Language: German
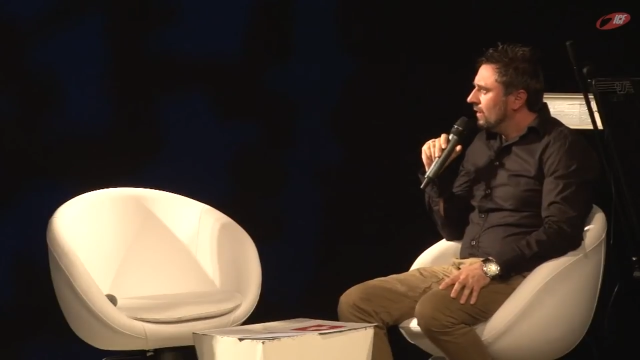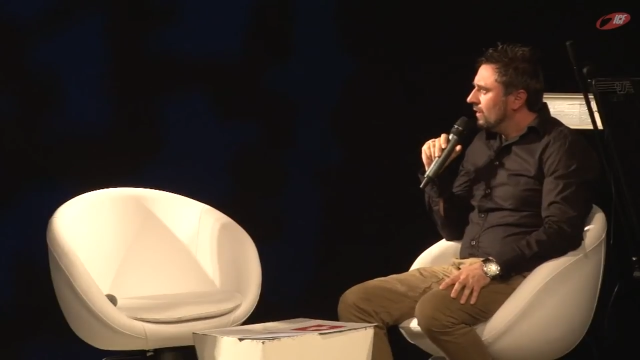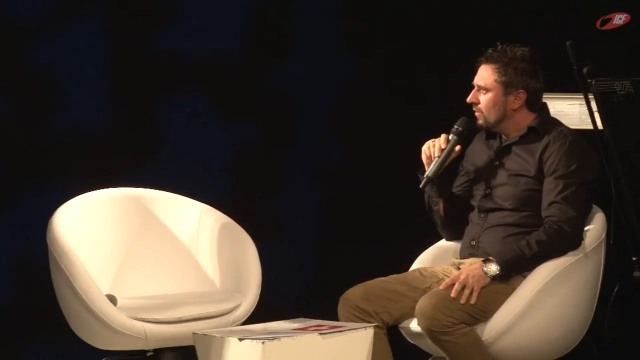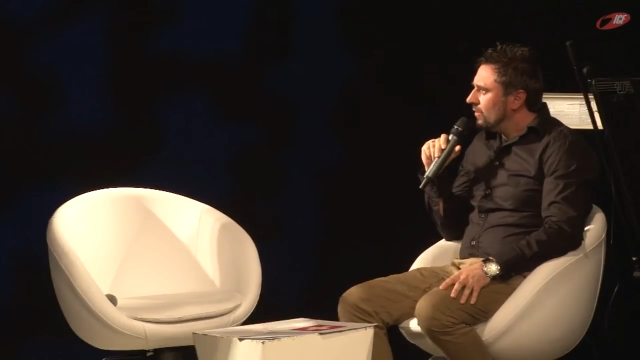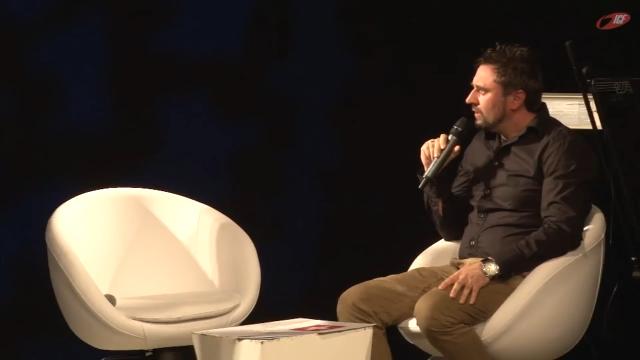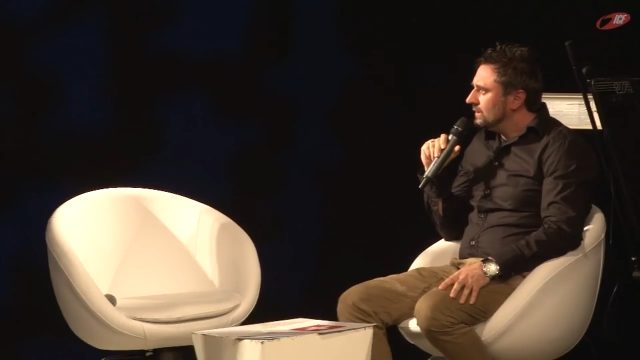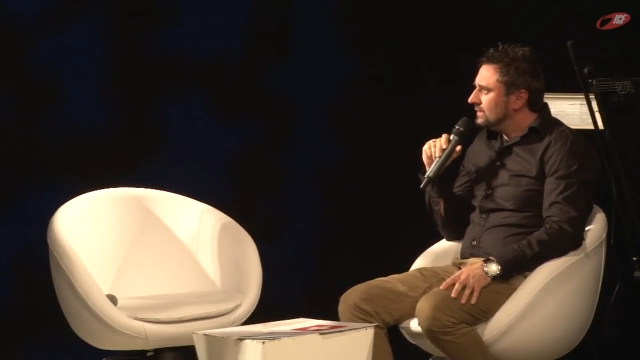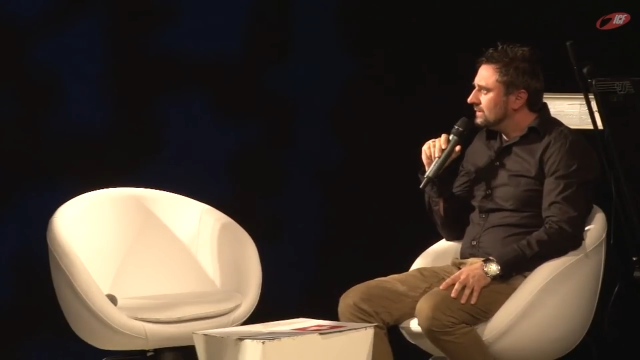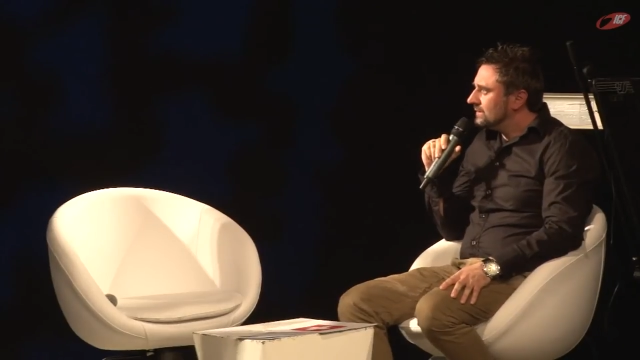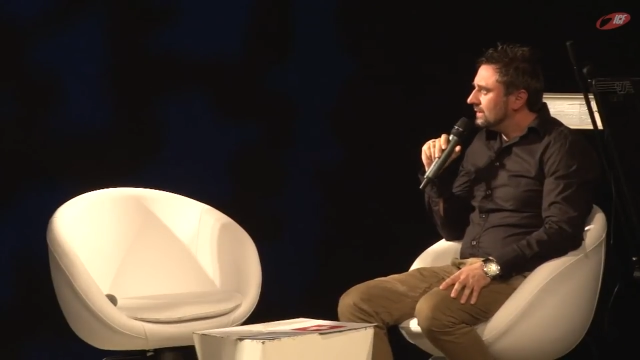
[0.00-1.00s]

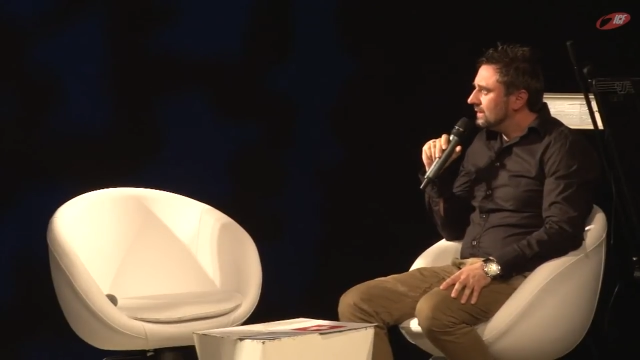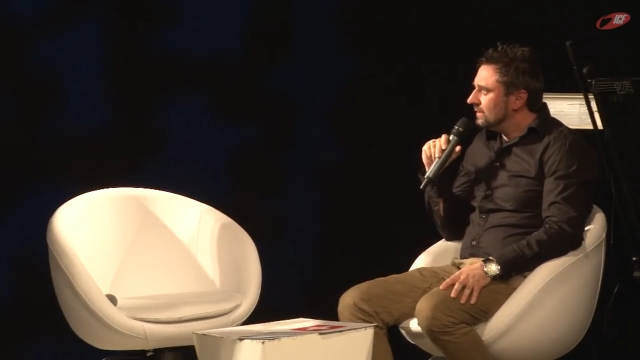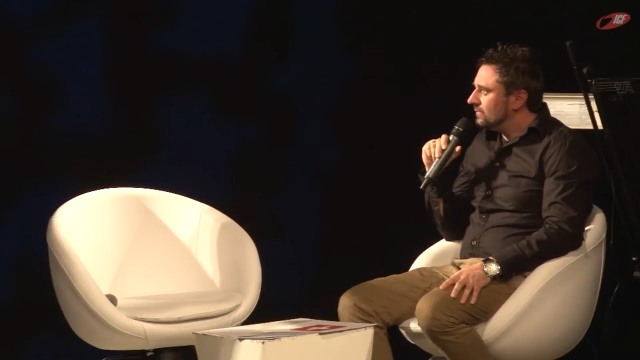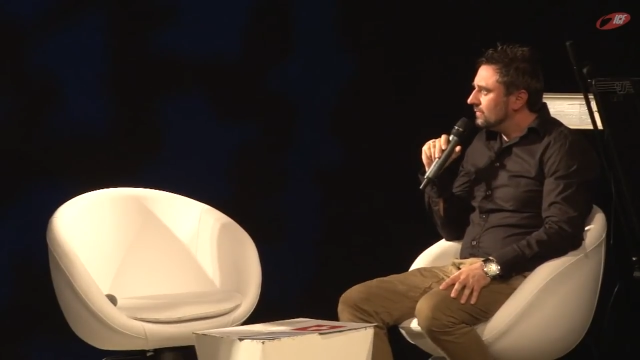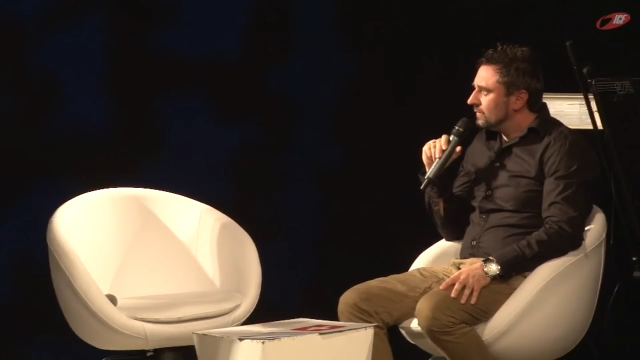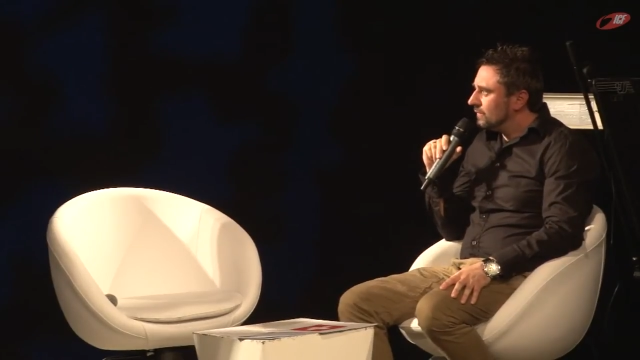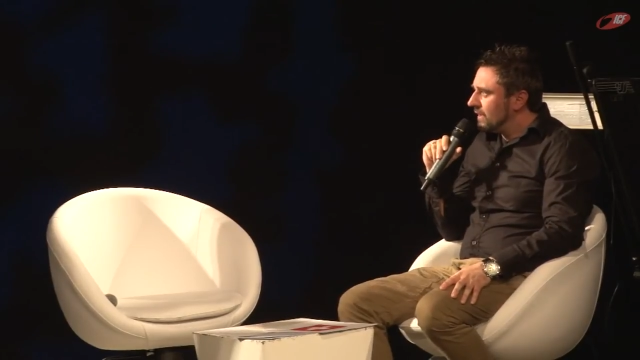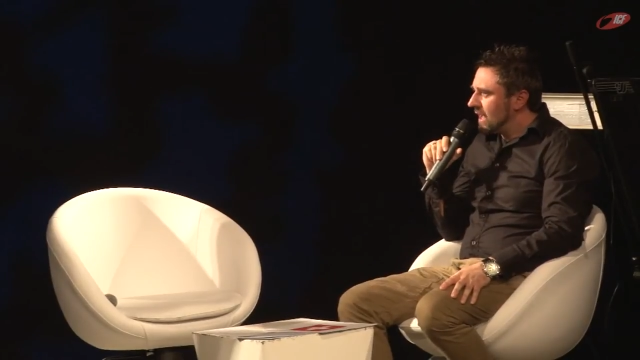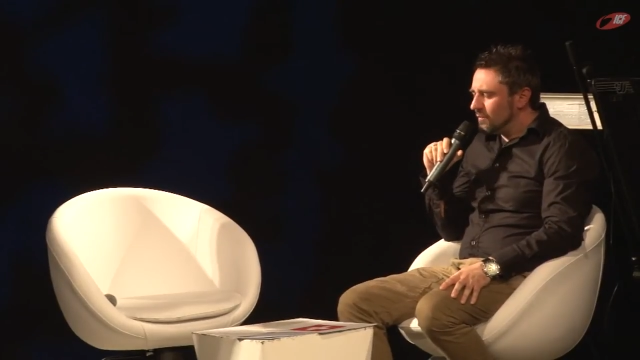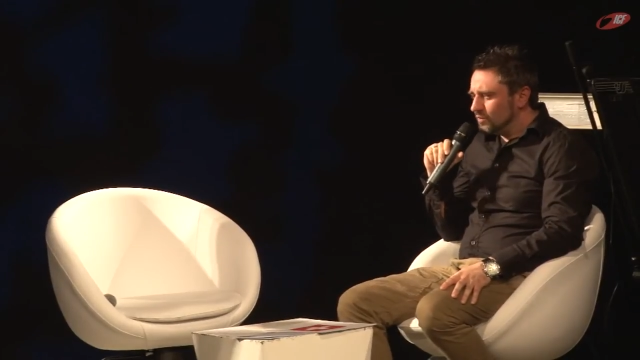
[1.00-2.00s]
Und ähm,
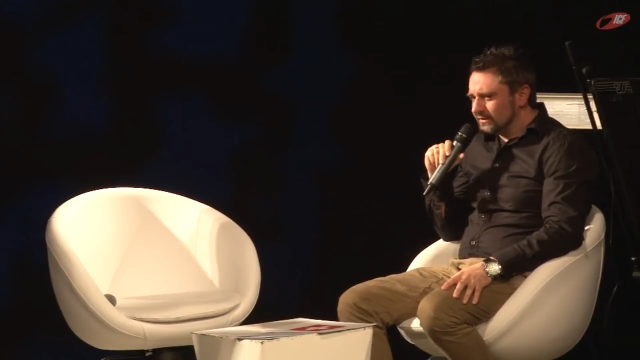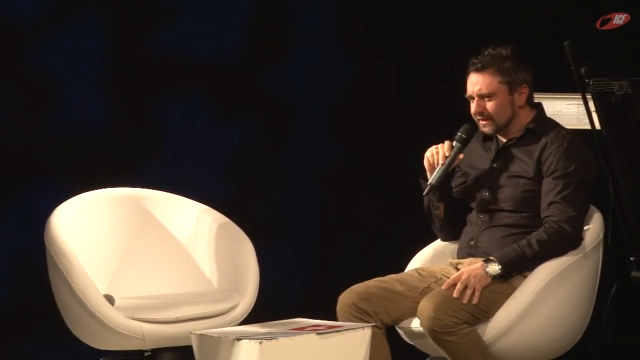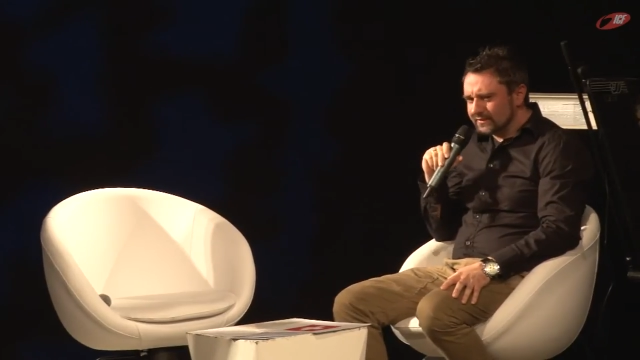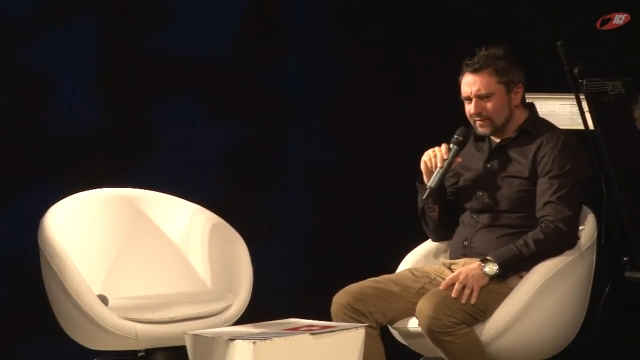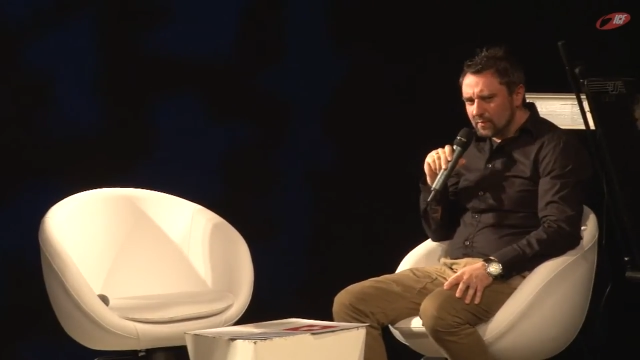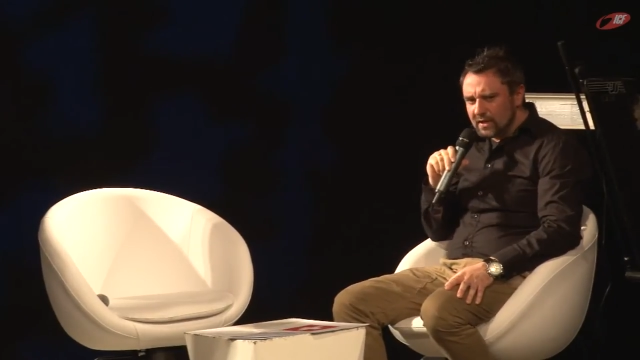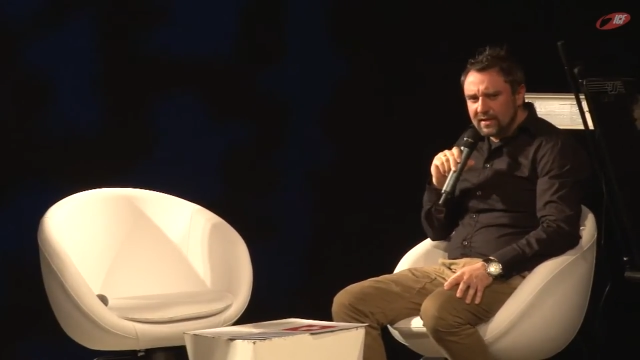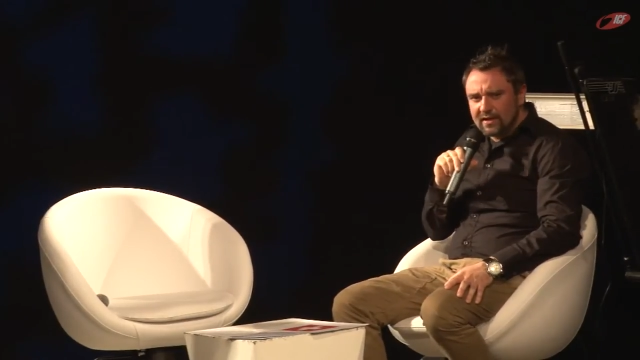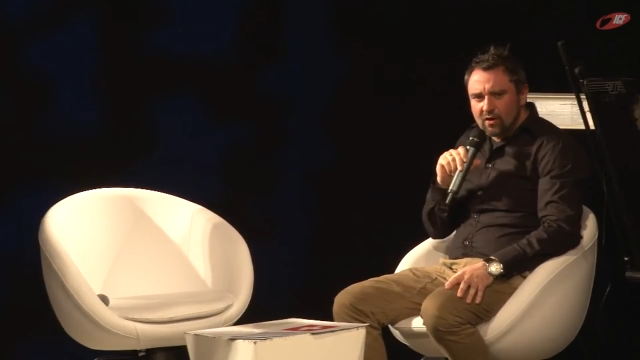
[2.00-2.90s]
wir haben uns als Familie